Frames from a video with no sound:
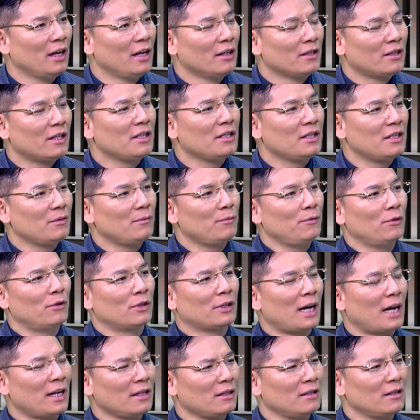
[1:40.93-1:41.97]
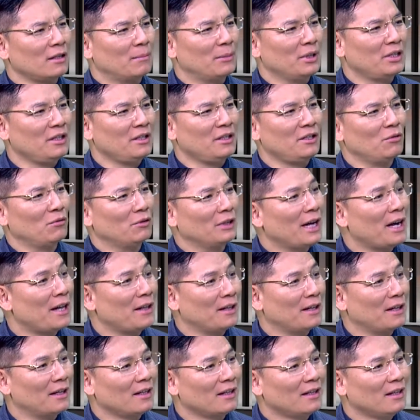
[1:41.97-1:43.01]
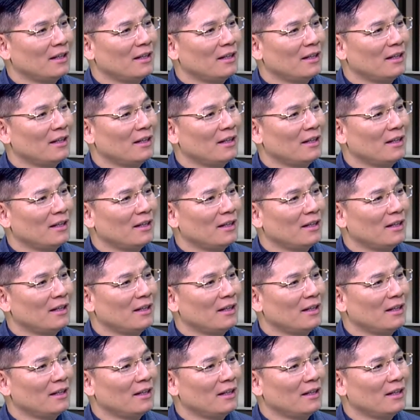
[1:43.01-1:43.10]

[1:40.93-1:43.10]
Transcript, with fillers: 甚师傅他是怎么进酒店的？